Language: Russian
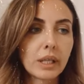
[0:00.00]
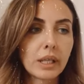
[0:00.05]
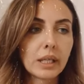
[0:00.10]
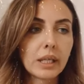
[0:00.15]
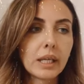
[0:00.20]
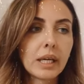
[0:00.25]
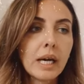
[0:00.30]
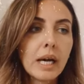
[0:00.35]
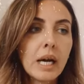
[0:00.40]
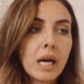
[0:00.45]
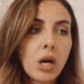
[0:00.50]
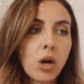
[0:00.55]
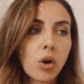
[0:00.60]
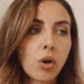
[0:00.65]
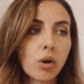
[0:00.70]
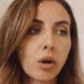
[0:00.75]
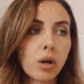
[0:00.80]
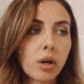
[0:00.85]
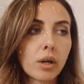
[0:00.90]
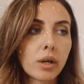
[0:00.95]
и
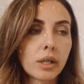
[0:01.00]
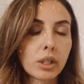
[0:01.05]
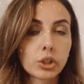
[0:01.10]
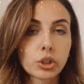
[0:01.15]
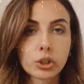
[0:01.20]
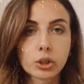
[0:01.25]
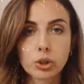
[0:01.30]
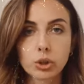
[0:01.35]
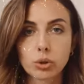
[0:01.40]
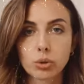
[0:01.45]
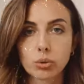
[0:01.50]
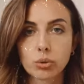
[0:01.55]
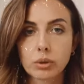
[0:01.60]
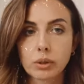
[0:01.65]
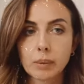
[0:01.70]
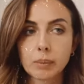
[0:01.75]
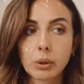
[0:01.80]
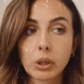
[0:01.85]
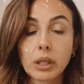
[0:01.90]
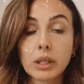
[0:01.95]
э, решила, что
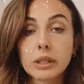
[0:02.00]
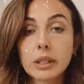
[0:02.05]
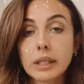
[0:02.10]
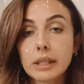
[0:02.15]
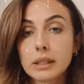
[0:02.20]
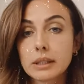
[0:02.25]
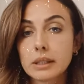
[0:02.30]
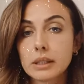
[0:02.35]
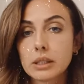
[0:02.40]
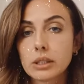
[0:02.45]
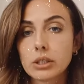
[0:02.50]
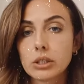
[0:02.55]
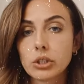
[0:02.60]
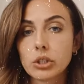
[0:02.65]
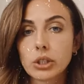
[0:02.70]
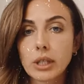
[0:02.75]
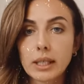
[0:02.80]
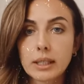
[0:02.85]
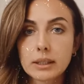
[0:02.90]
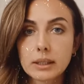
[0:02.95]
когда, если не
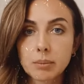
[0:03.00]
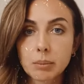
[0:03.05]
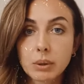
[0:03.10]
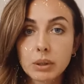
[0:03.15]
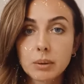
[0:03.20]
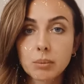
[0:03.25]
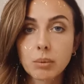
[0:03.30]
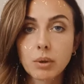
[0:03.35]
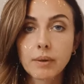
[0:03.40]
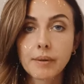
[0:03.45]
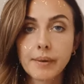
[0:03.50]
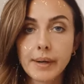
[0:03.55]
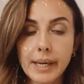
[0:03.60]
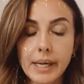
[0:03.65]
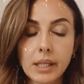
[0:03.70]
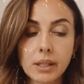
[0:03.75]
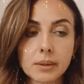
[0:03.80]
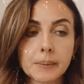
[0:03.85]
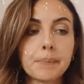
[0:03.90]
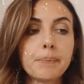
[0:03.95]
сейчас, об этом
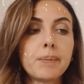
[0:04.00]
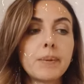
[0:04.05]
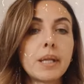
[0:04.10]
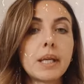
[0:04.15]
говорить.